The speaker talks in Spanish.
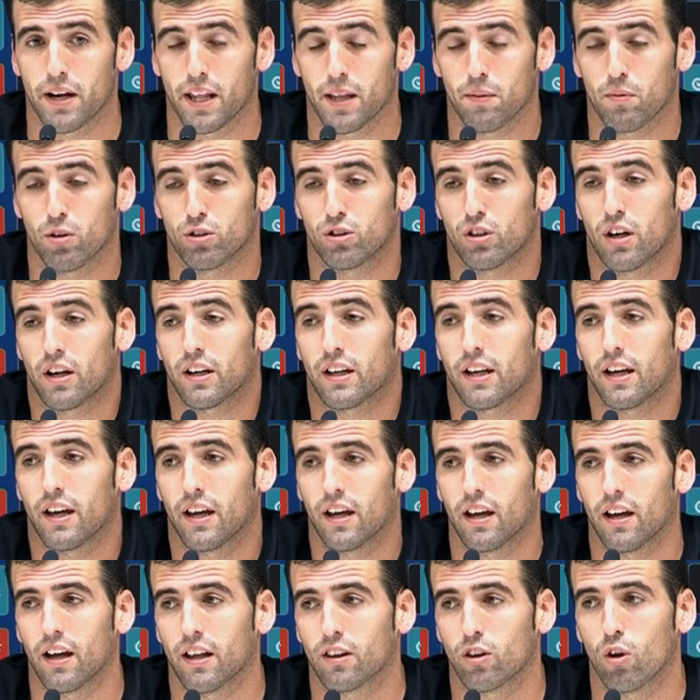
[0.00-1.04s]
demostrar
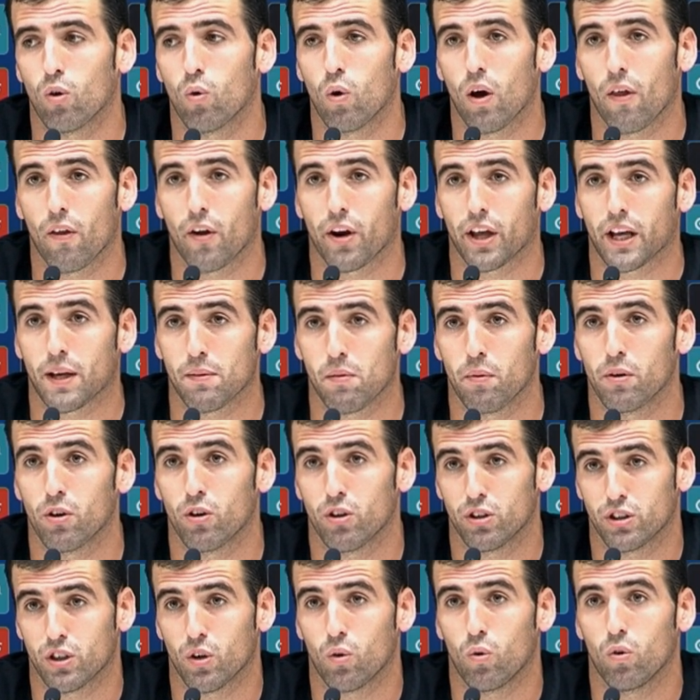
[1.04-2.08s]
que estos jugadores que hemos venido
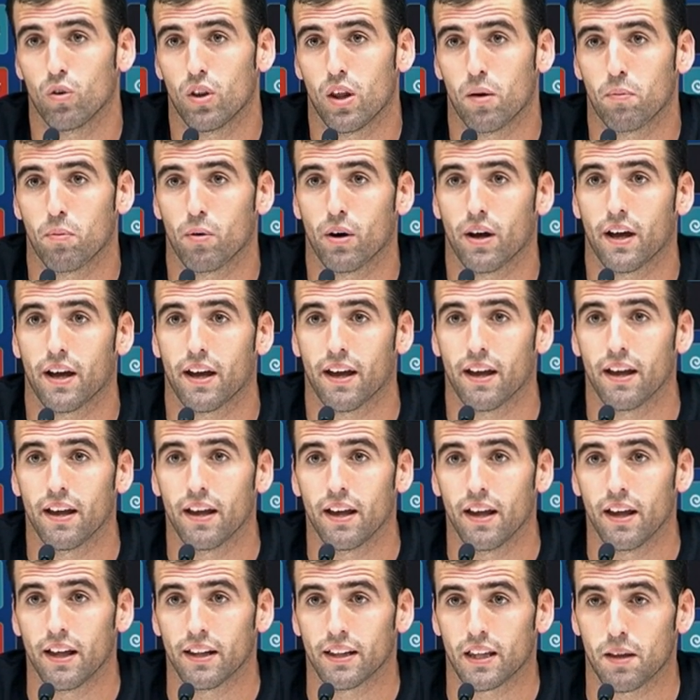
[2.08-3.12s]
de segunda, pues
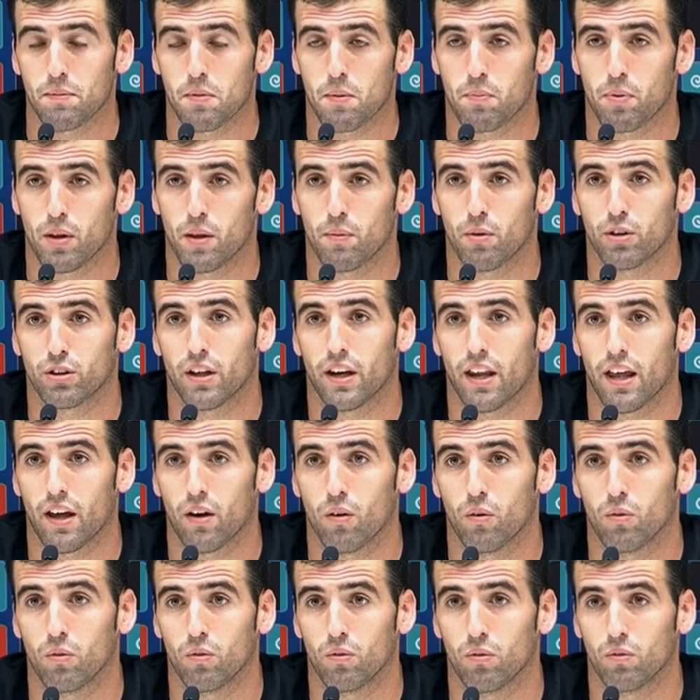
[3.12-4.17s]
también podemos tener
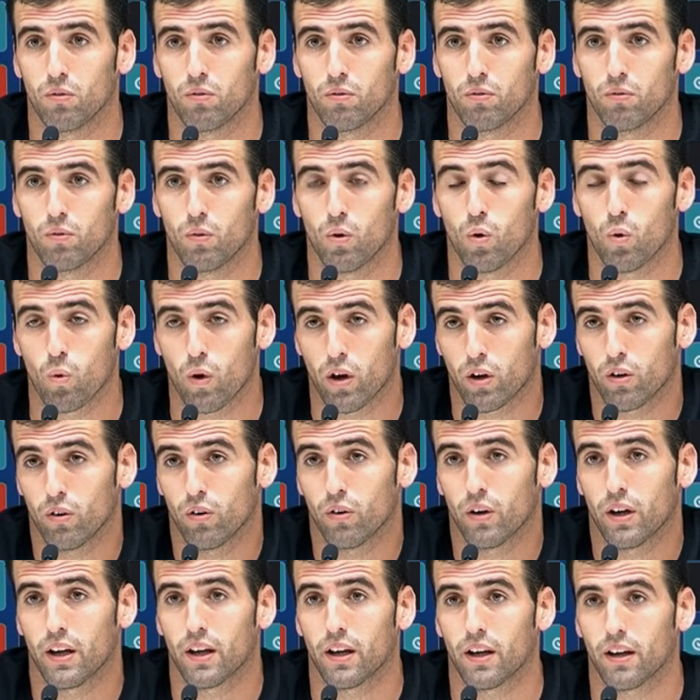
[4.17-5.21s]
un,
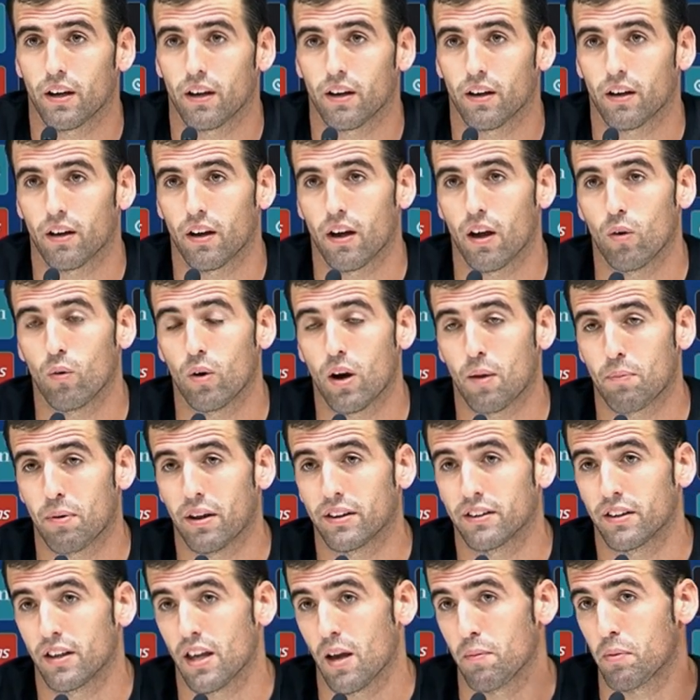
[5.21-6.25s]
hueco en, en una
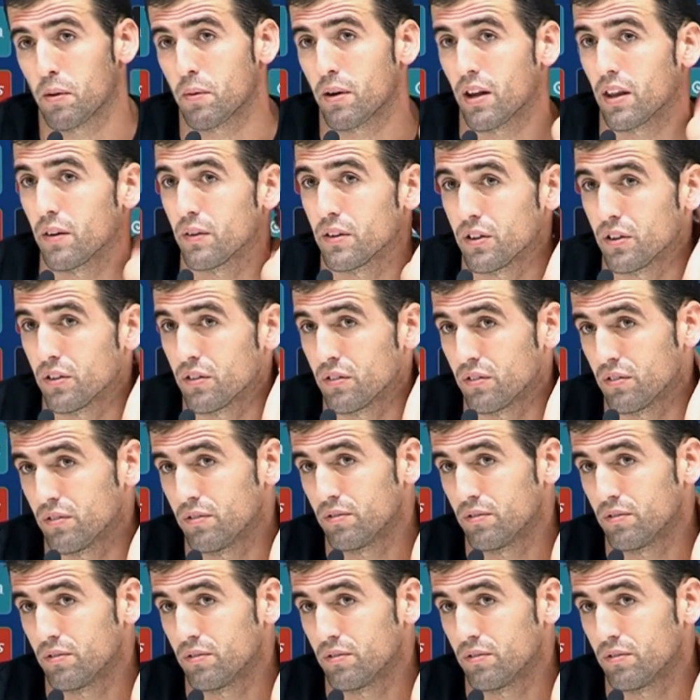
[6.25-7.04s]
plantilla de primera división.